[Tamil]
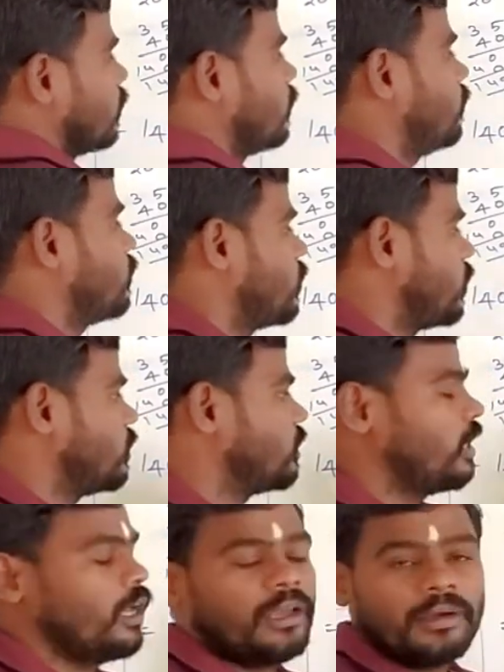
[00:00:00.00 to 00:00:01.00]
இருபத்தி
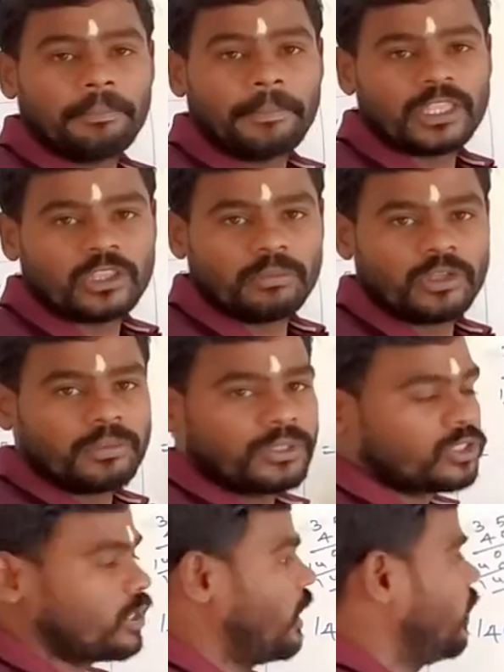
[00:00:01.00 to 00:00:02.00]
அஞ்சில் பத்தொம்போது
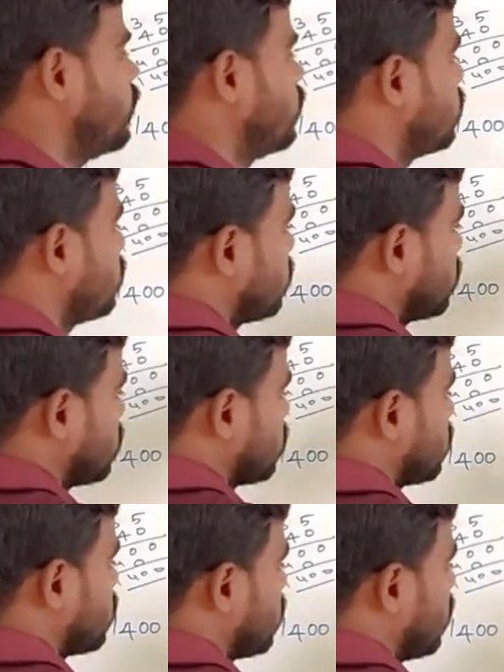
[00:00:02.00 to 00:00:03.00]
போச்சுன்னா
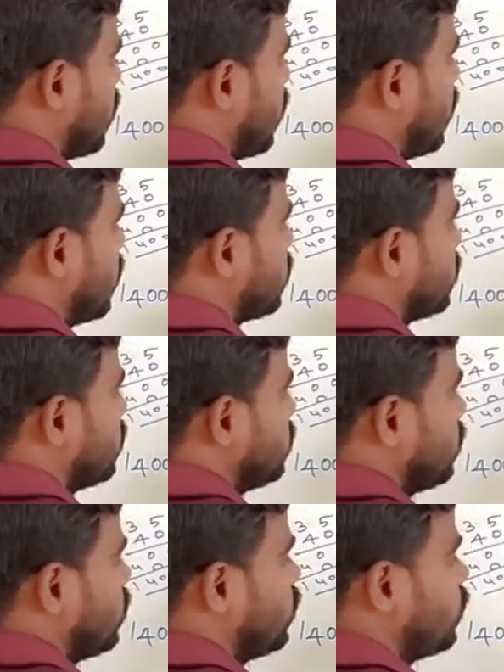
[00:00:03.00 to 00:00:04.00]
ஆறு
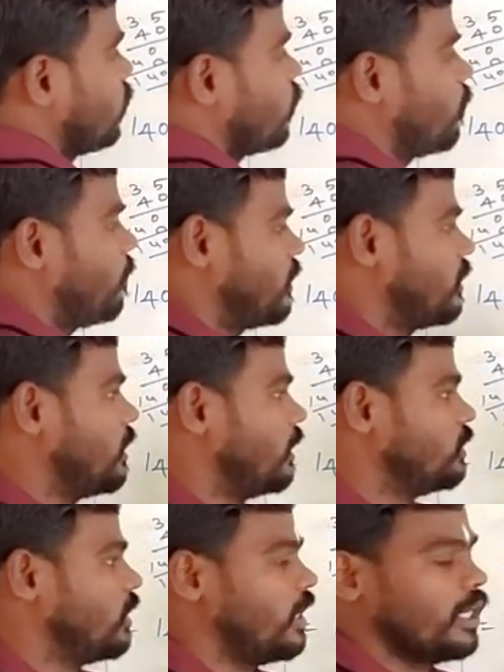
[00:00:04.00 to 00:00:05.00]
முப்பத்தி
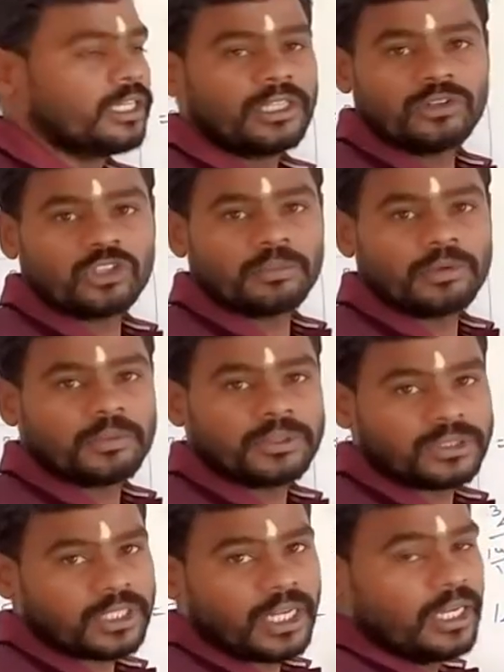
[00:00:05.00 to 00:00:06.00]
அஞ்சில் இருபத்தொம்போது
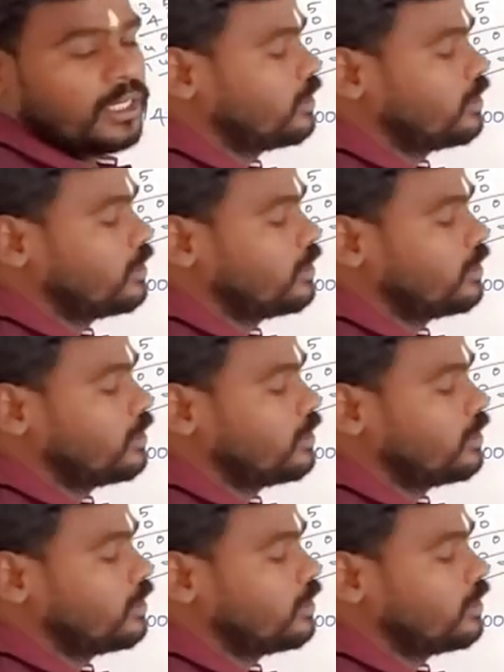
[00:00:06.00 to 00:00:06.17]
போச்சுன்னா